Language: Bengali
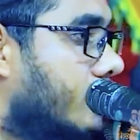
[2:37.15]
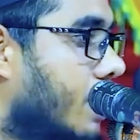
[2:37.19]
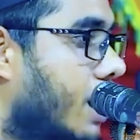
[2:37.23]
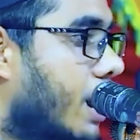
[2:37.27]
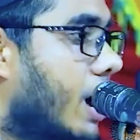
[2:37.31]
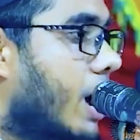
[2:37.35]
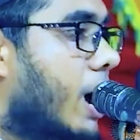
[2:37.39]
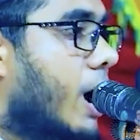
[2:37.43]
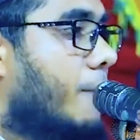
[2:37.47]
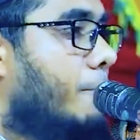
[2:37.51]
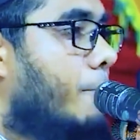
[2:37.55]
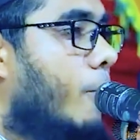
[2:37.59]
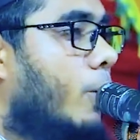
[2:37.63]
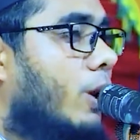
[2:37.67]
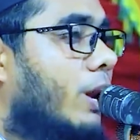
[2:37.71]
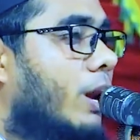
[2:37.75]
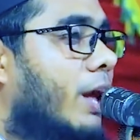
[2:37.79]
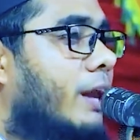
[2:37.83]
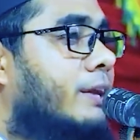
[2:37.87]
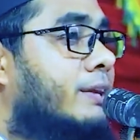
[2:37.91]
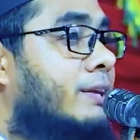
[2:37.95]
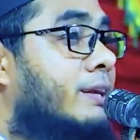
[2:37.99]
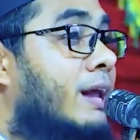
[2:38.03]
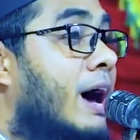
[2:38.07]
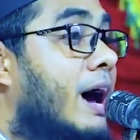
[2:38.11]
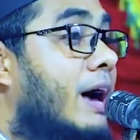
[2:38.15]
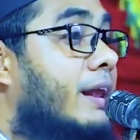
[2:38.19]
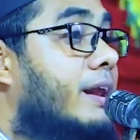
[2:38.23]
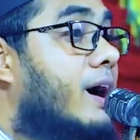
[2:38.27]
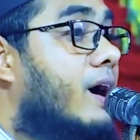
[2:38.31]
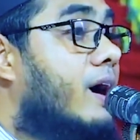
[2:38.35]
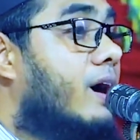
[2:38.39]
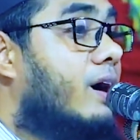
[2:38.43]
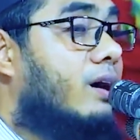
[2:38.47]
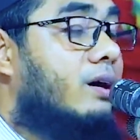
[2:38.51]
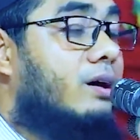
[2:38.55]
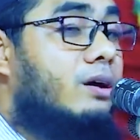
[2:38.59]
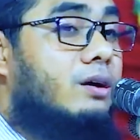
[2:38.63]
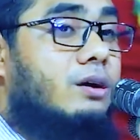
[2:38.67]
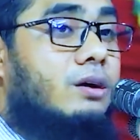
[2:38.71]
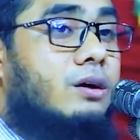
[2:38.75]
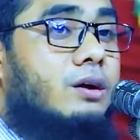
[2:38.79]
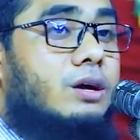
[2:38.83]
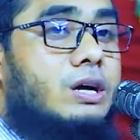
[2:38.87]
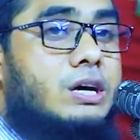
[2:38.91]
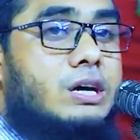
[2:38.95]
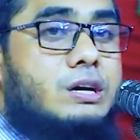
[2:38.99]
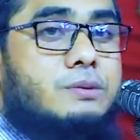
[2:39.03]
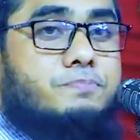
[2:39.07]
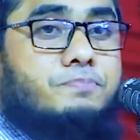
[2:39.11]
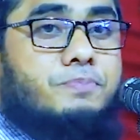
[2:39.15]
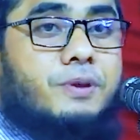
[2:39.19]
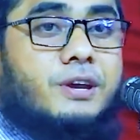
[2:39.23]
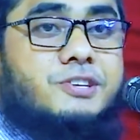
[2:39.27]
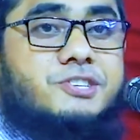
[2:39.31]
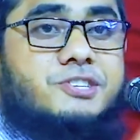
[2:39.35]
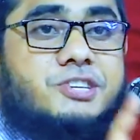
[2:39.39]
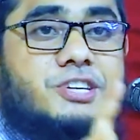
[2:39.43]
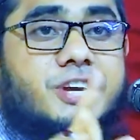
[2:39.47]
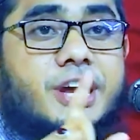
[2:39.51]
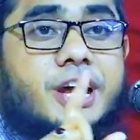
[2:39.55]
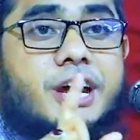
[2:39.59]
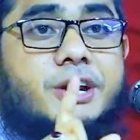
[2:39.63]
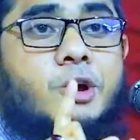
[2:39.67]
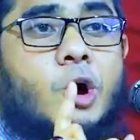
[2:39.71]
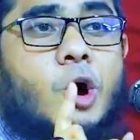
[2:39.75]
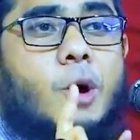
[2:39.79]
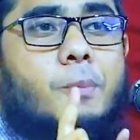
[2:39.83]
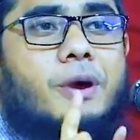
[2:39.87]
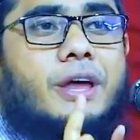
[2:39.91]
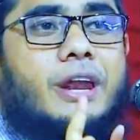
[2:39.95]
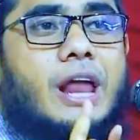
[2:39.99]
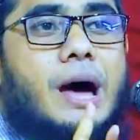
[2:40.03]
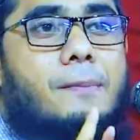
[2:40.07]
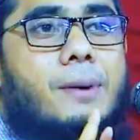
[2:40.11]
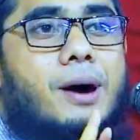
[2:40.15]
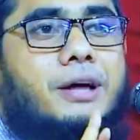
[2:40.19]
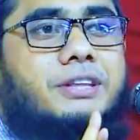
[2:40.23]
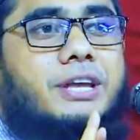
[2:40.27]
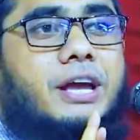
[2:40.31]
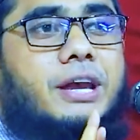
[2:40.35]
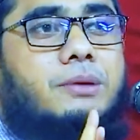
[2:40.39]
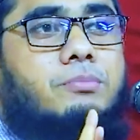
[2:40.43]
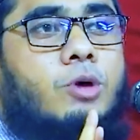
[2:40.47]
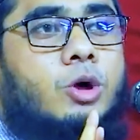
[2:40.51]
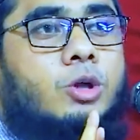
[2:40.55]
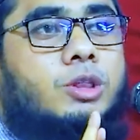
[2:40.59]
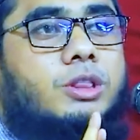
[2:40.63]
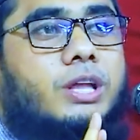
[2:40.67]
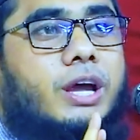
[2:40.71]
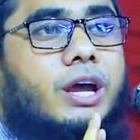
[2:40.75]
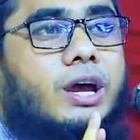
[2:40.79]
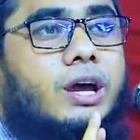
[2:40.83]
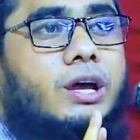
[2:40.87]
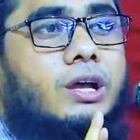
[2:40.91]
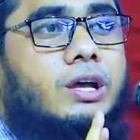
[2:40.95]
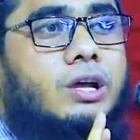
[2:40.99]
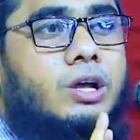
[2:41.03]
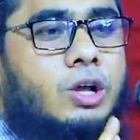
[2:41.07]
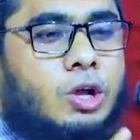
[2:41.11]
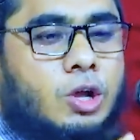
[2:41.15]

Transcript: তারা বললেন না না প্রেসিডেন্ট হবেন আমাদের মধ্যে